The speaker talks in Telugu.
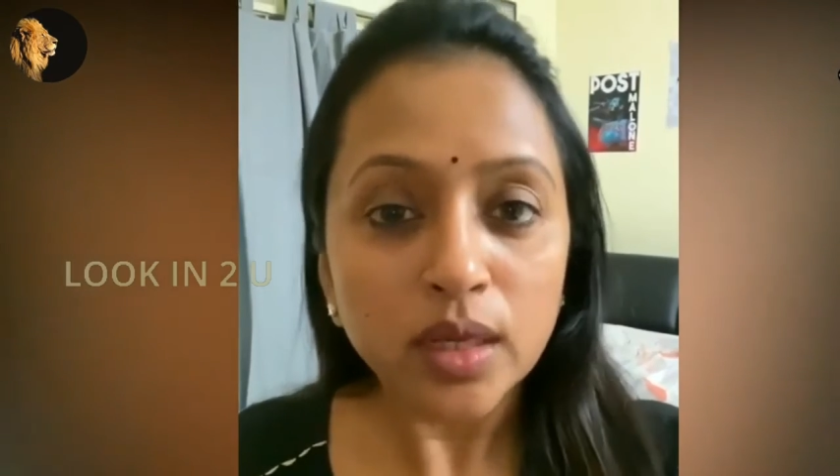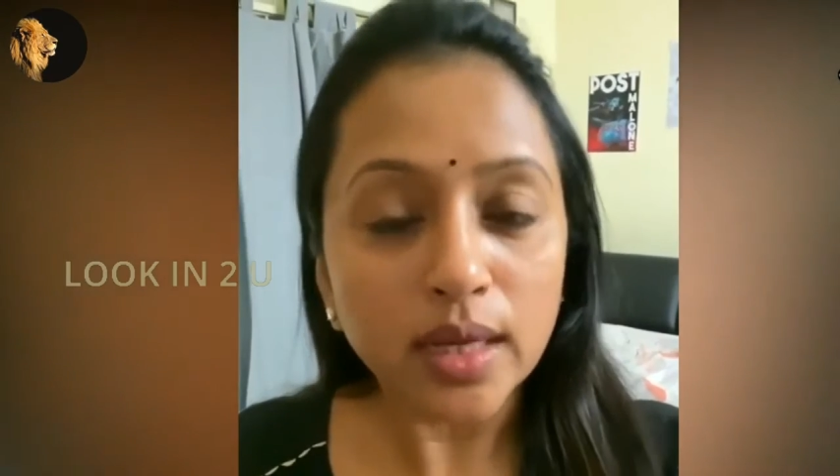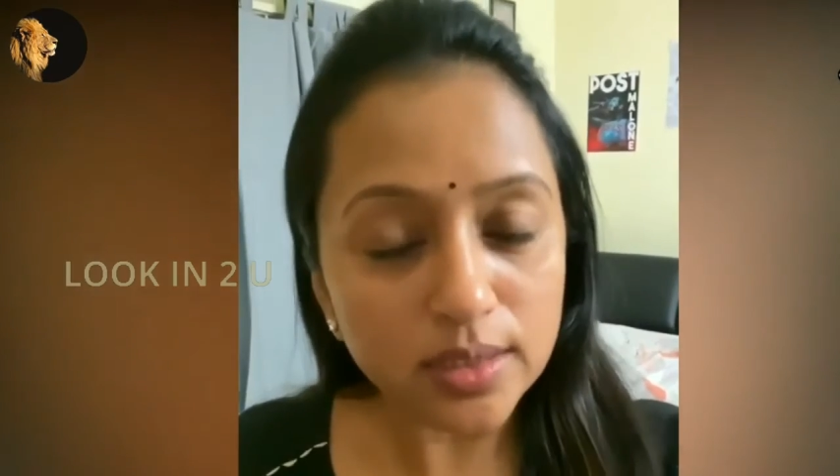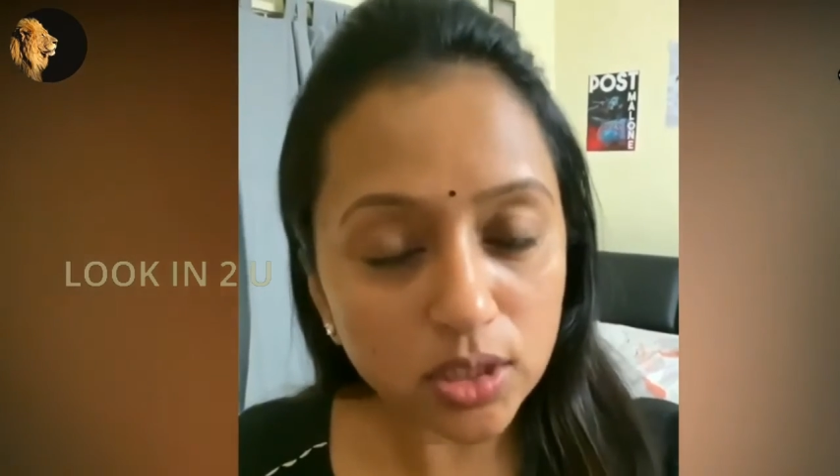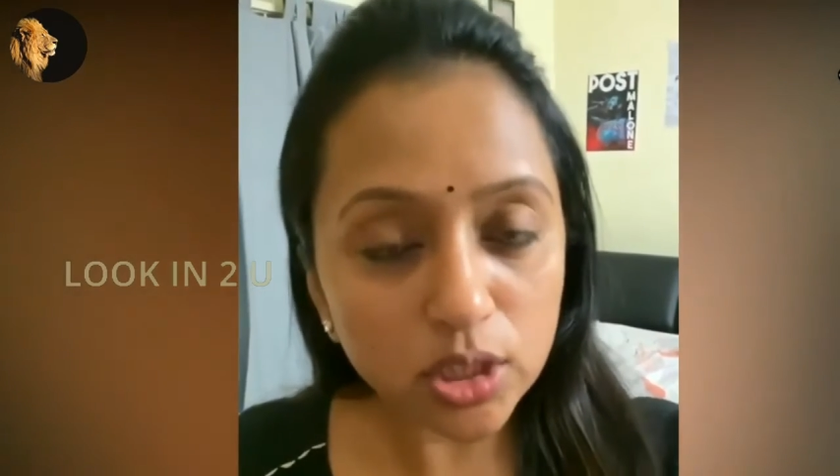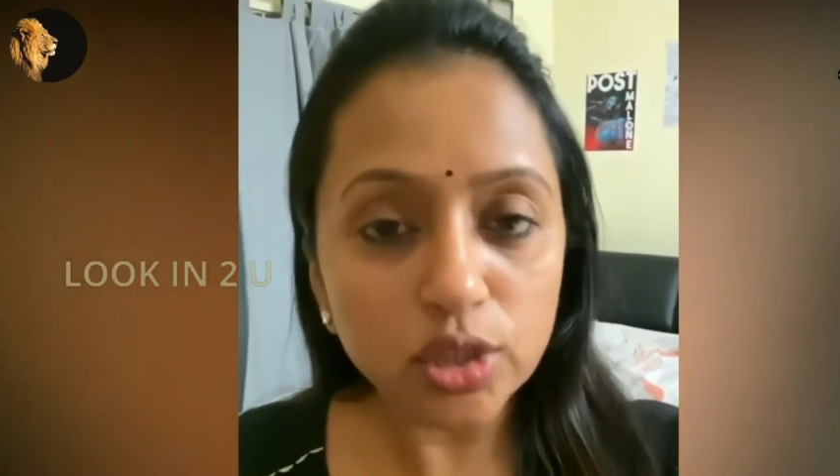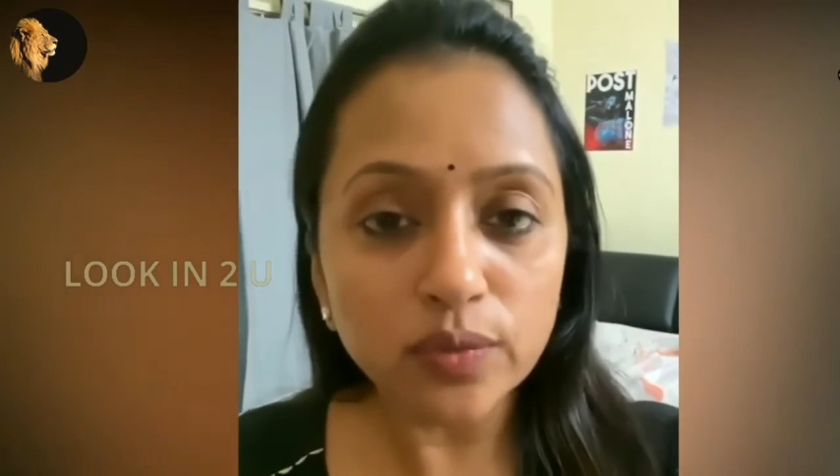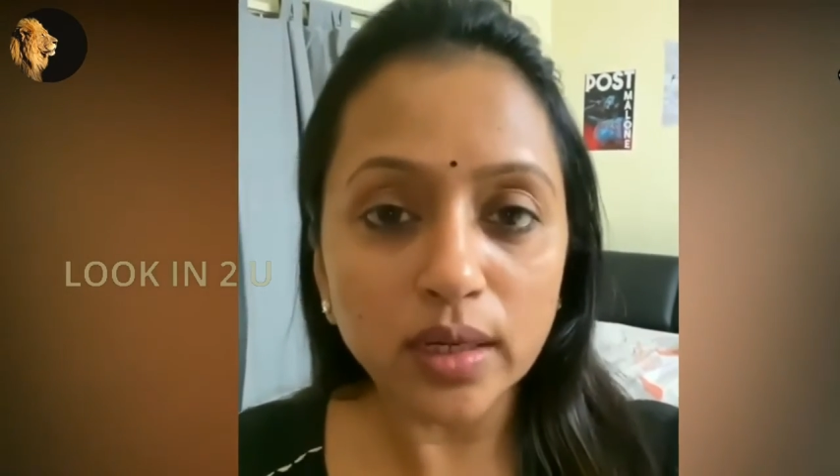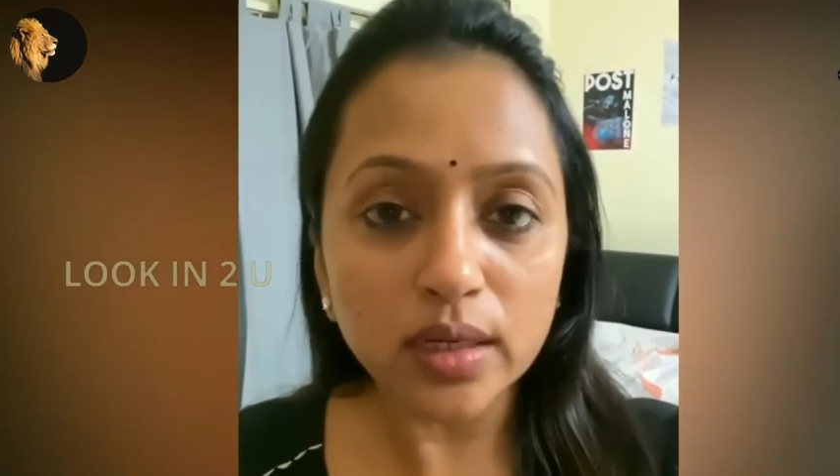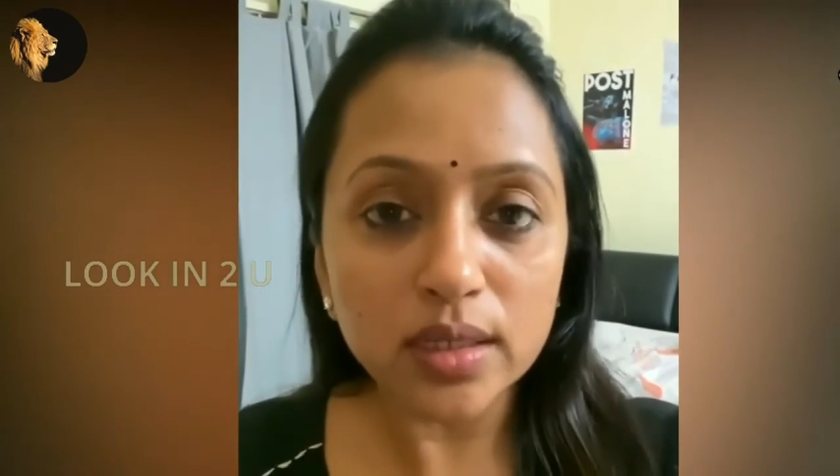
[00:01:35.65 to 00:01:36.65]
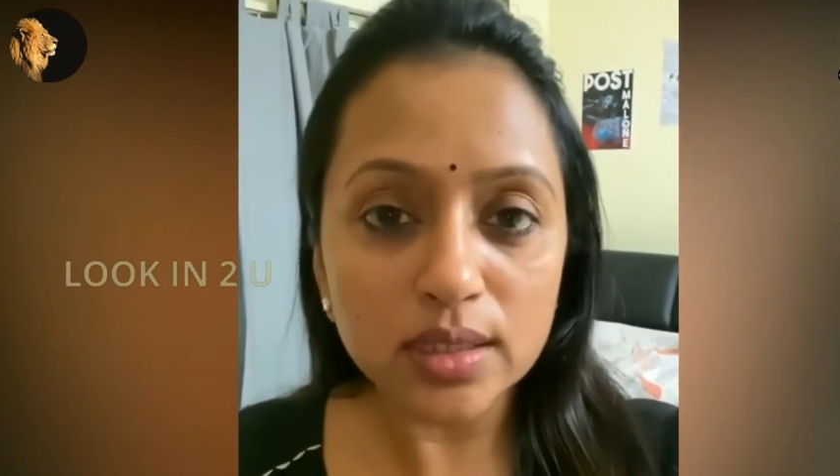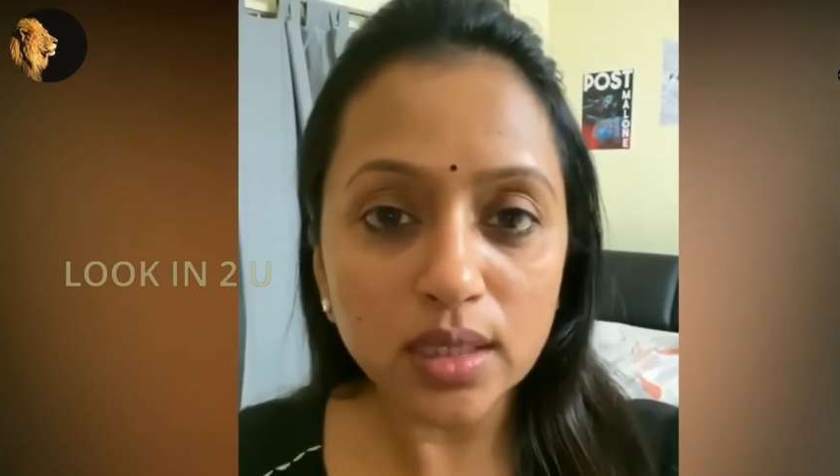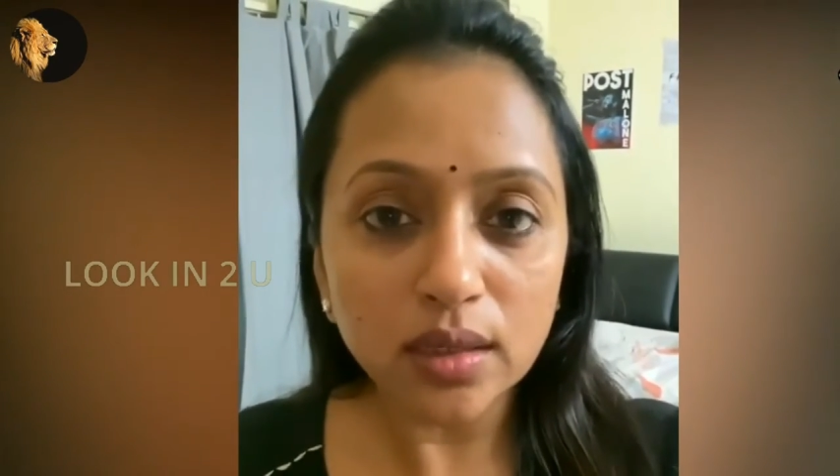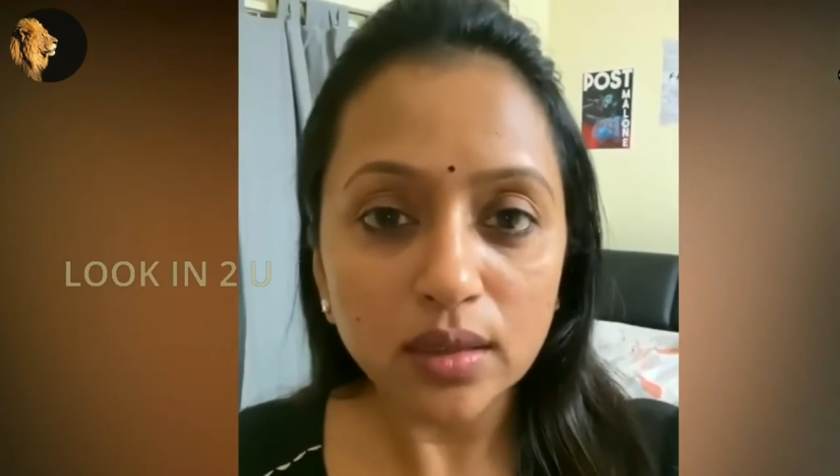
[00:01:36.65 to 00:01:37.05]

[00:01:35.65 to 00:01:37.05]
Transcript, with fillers: కన్స్ట్రక్షన్ వర్కర్స్ కి